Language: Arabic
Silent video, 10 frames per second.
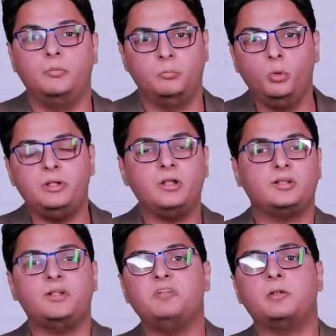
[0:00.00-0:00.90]
ممكن
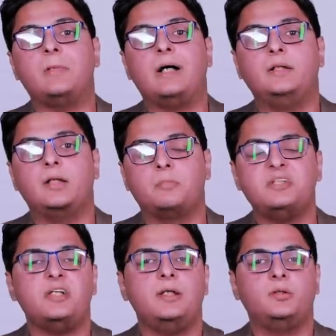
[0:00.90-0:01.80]
اتفق مع انك
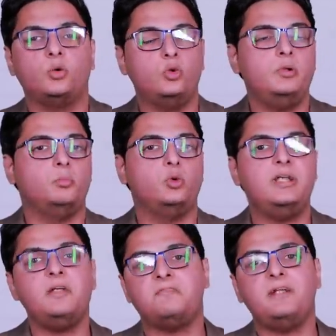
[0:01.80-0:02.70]
مثلا تكون
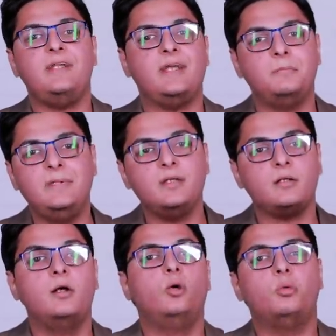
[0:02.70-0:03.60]
مدير فني كبير
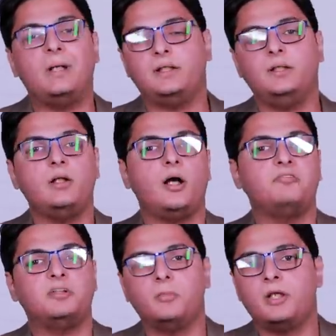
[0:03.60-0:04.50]
وبعد كده
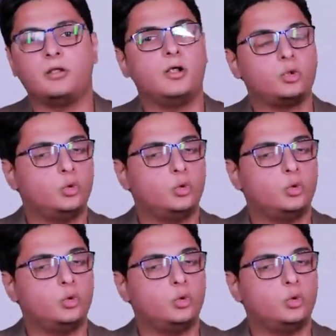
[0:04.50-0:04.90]
خفض بريقك